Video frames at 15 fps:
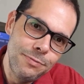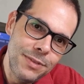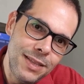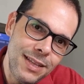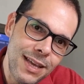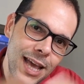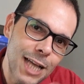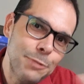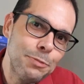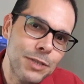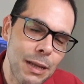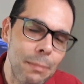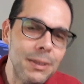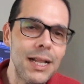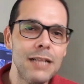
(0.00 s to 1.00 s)
de
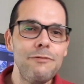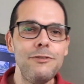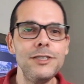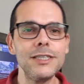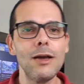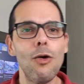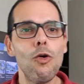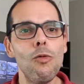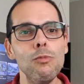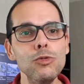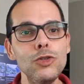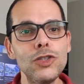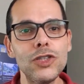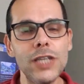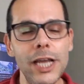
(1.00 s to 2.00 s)
responsabilidade fiscal como
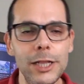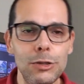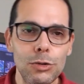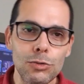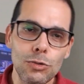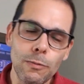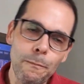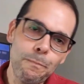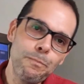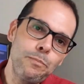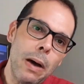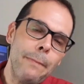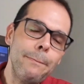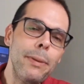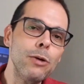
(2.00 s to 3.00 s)
centro do
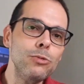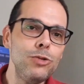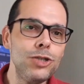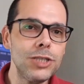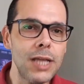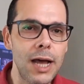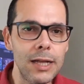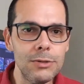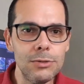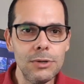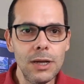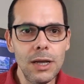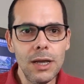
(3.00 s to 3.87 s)
papel do Estado